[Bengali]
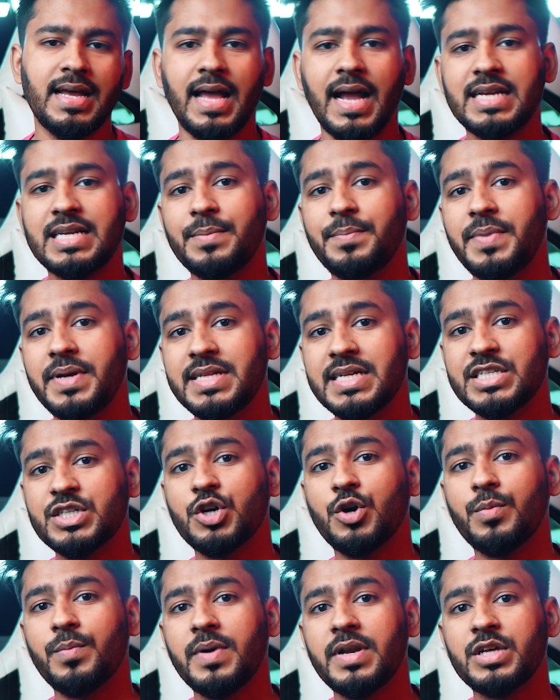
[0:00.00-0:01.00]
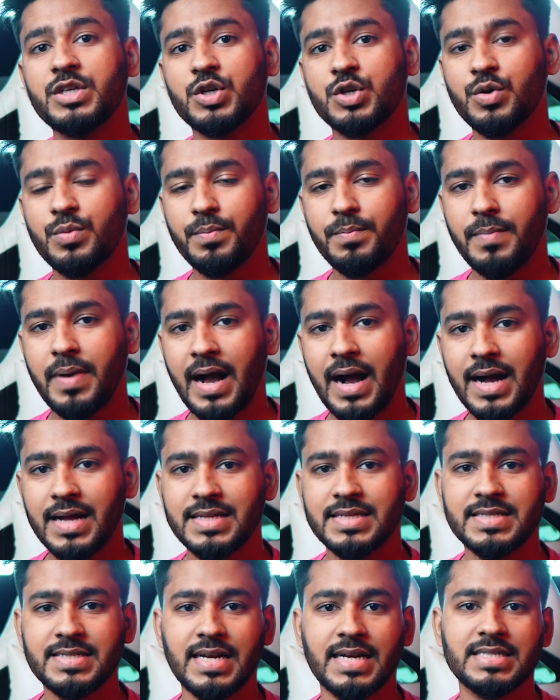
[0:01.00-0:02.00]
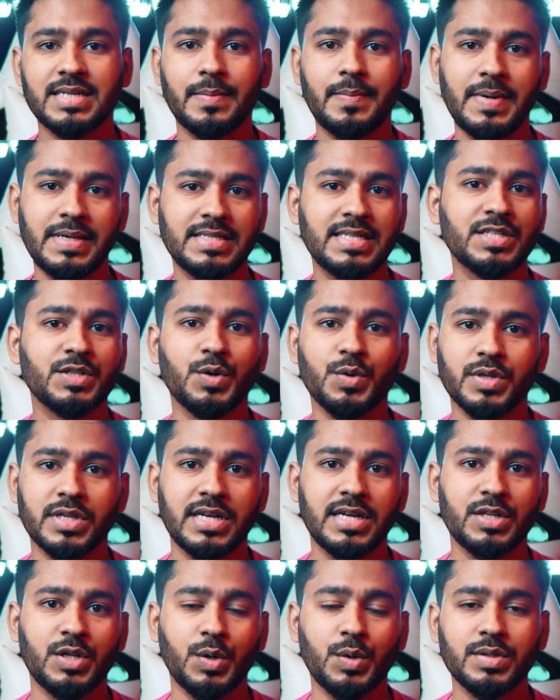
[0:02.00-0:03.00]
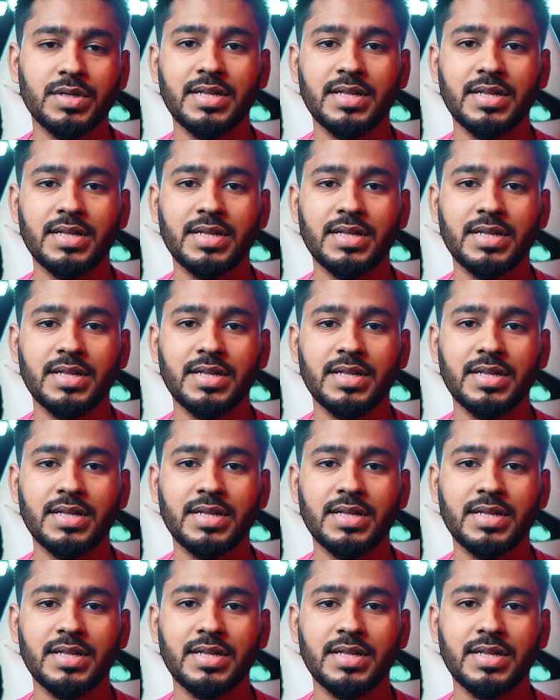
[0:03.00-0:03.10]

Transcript: একটি বিদেশি কোম্পানি যখন বাংলাদেশে আসে বিজনেস করতে তখন